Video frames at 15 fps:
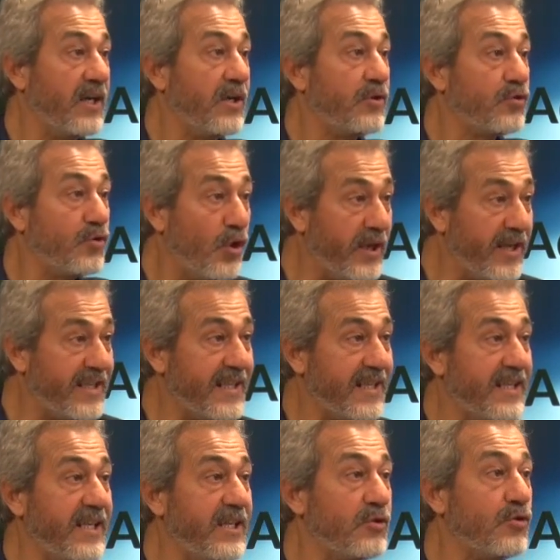
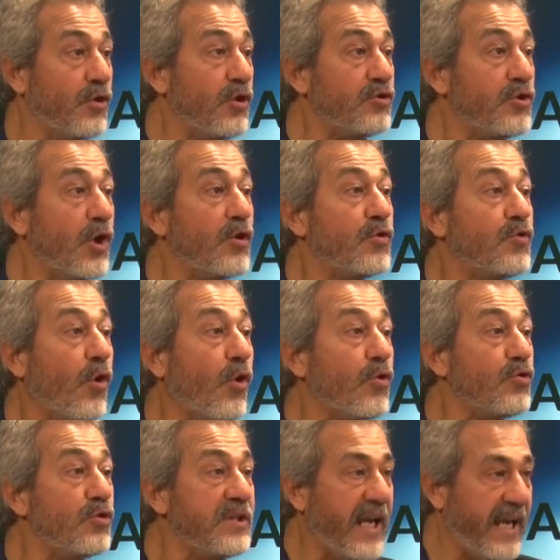söyledikleri söz
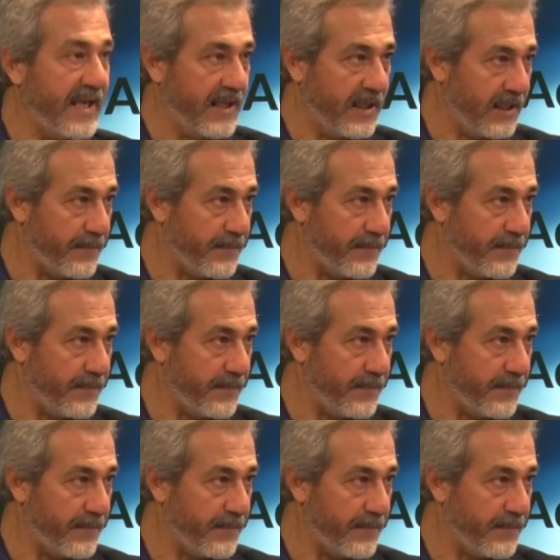doğru değil.